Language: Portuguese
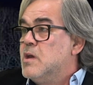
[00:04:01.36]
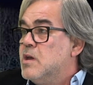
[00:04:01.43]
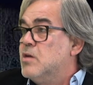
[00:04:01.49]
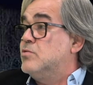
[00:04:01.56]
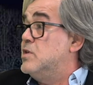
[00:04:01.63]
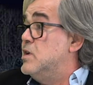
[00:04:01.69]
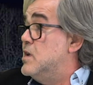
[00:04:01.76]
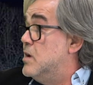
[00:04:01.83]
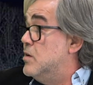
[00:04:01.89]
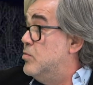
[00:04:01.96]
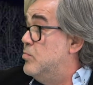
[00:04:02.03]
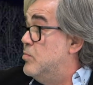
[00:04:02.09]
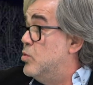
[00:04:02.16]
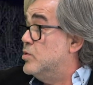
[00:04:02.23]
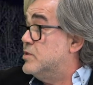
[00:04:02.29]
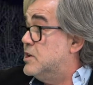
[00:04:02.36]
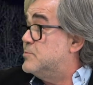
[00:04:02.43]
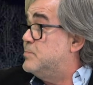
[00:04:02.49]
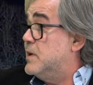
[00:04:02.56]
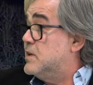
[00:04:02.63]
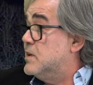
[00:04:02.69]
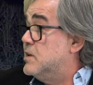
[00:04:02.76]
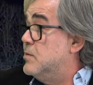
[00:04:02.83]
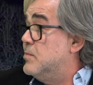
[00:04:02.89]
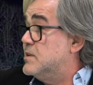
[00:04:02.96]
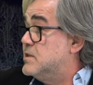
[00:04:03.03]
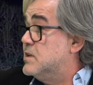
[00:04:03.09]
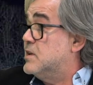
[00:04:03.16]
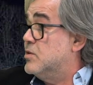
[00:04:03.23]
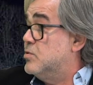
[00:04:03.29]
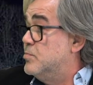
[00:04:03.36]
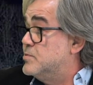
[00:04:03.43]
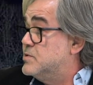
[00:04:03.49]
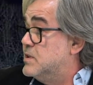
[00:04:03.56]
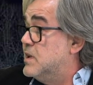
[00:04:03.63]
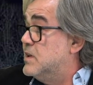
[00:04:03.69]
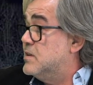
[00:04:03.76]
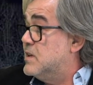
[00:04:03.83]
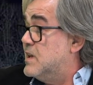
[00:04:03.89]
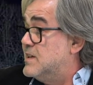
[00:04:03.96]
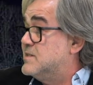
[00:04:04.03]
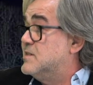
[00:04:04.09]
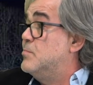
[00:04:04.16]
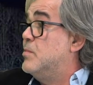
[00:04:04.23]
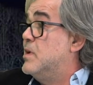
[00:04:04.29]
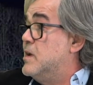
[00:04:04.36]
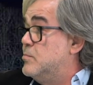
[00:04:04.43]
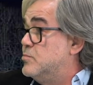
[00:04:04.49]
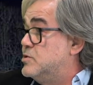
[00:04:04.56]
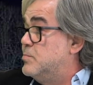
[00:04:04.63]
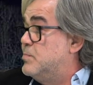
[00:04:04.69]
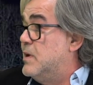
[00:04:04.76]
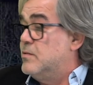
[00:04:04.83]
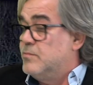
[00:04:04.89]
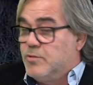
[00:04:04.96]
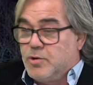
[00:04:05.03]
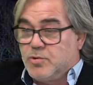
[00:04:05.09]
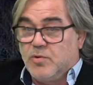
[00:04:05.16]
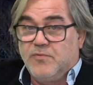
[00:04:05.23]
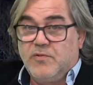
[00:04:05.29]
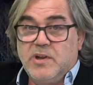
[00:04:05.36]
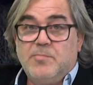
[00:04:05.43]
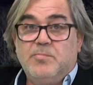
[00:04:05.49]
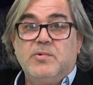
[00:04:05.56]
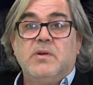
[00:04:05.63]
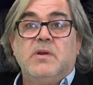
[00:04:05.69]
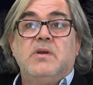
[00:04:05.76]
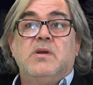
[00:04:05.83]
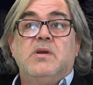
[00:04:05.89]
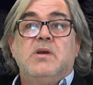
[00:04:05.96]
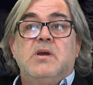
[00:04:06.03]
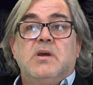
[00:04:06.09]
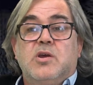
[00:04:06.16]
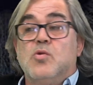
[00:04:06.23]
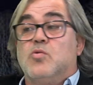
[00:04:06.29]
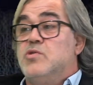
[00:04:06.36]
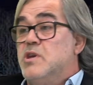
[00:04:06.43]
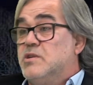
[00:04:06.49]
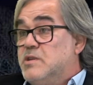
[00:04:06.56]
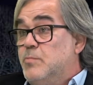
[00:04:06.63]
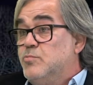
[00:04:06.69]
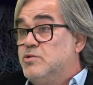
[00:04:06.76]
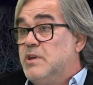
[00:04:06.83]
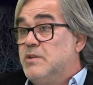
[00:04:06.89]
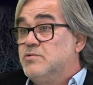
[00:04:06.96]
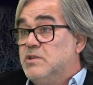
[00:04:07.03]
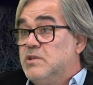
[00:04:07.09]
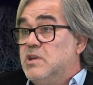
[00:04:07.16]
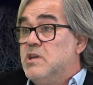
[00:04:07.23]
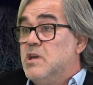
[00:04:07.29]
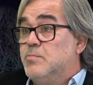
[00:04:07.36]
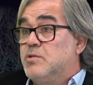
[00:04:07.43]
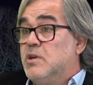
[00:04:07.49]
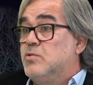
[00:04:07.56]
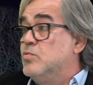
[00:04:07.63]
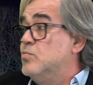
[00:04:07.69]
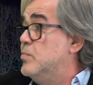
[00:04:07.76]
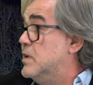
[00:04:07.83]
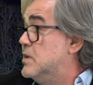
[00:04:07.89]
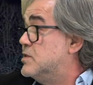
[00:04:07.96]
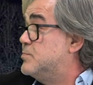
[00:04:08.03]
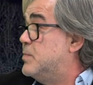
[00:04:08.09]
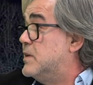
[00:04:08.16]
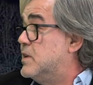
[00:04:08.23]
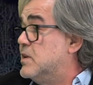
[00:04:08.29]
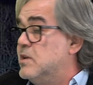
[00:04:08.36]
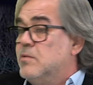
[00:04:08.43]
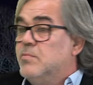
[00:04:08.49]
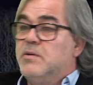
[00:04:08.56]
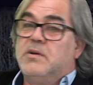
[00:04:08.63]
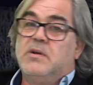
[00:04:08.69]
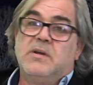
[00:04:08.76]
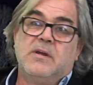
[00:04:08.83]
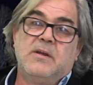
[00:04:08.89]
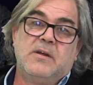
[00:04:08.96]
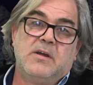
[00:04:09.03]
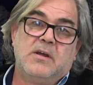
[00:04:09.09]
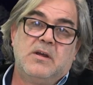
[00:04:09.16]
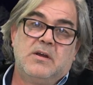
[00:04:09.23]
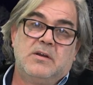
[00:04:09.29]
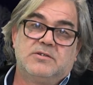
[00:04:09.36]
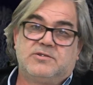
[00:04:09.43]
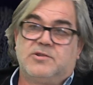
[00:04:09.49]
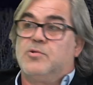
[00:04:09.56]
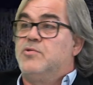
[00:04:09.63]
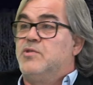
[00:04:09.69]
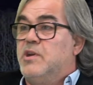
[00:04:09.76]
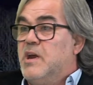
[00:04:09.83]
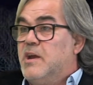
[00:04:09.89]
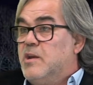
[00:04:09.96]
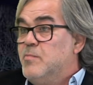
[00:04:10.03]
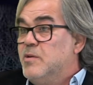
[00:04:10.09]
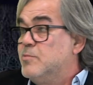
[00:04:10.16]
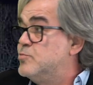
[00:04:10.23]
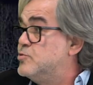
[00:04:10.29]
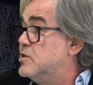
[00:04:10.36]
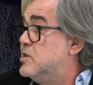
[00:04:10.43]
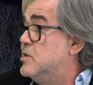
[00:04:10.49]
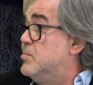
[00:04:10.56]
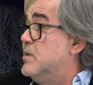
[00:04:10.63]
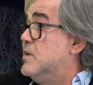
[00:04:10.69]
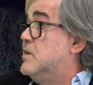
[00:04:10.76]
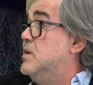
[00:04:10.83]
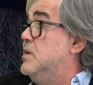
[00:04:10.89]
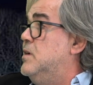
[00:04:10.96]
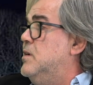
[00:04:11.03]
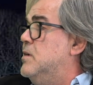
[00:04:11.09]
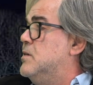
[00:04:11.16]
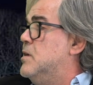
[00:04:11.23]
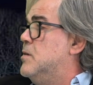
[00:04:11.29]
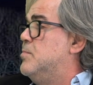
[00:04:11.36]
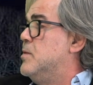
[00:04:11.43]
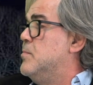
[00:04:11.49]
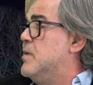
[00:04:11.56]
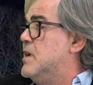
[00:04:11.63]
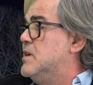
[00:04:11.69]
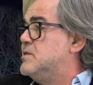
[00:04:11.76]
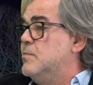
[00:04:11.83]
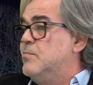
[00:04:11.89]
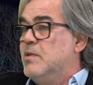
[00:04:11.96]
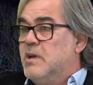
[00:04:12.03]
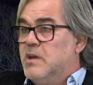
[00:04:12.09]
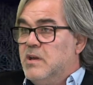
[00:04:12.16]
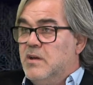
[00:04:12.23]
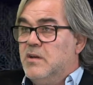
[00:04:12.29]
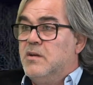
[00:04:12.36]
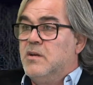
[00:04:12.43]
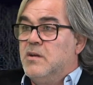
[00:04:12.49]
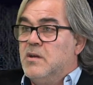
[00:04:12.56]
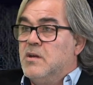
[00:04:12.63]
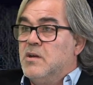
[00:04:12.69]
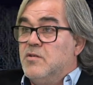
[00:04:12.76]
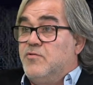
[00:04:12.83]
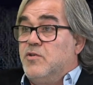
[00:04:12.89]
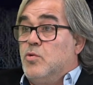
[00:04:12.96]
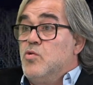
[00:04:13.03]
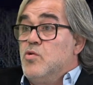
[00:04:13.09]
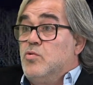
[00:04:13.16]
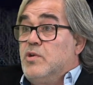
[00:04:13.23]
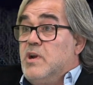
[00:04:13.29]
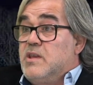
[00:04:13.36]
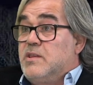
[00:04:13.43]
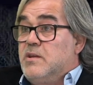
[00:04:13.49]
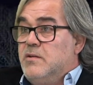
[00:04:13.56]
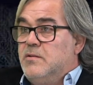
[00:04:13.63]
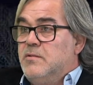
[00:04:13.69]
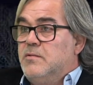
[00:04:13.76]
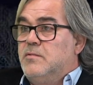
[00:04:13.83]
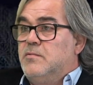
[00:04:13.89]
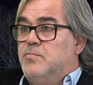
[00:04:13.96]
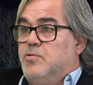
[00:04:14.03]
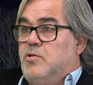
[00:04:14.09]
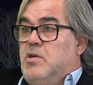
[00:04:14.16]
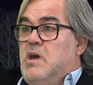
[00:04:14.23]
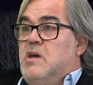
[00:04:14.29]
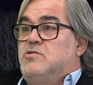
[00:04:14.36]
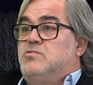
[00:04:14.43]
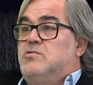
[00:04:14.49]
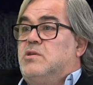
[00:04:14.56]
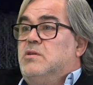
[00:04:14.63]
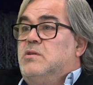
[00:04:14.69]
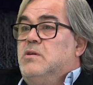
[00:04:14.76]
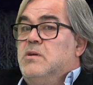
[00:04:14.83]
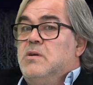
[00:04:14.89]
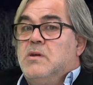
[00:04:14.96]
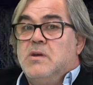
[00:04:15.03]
Eu tinha uma outra expectativa acerca do Presidente da Assembleia Municipal, Dr. Felipe, que eu conheço há muitos anos e tinha, portanto, uma expectativa extraordinariamente positiva que, na primeira Assembleia, ficou agorada. Porque acho que,